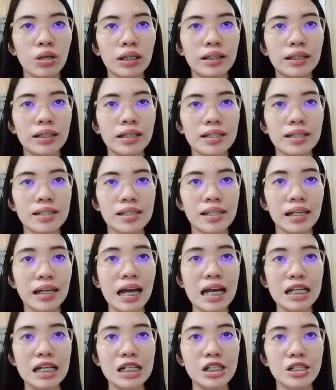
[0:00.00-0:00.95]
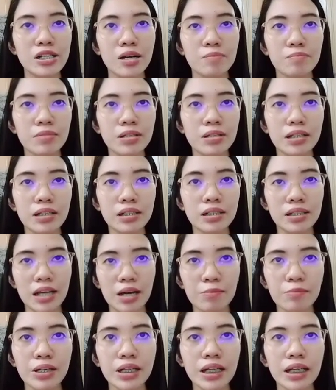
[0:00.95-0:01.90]
mong i-delete si cash
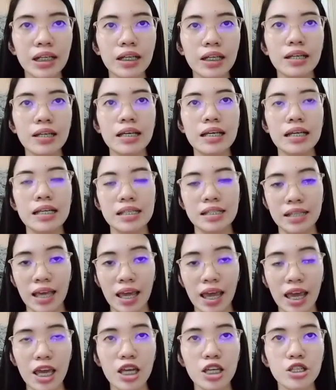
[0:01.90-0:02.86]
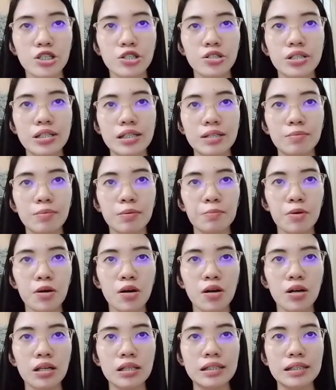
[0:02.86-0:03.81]
summary, si age
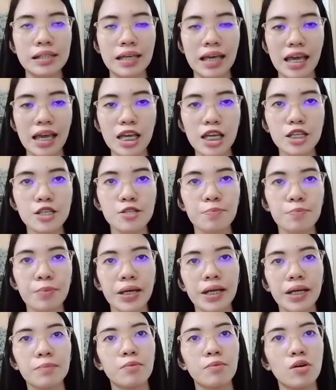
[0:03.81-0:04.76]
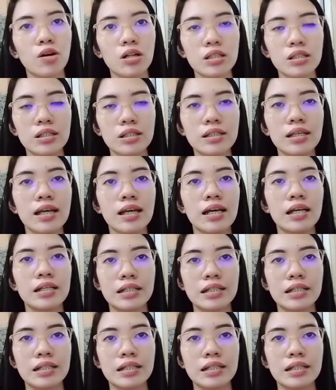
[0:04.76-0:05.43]
receivables, si age payables,